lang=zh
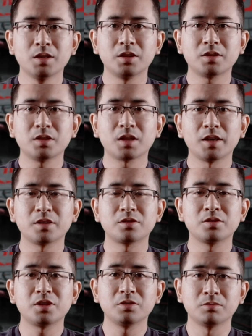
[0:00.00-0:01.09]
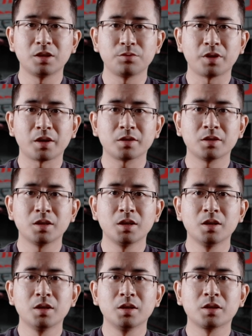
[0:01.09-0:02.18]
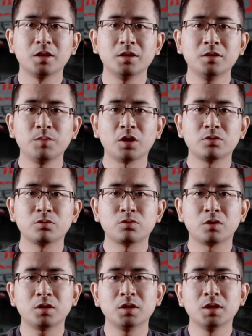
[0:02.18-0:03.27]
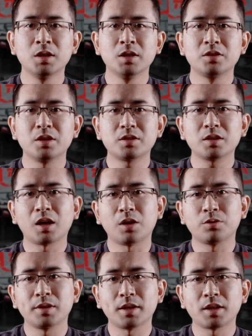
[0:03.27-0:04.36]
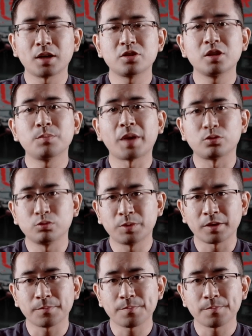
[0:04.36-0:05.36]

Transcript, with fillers: 杰西卡也是吸毒人员。肯恩描述说，杰西卡会在他这里买毒品，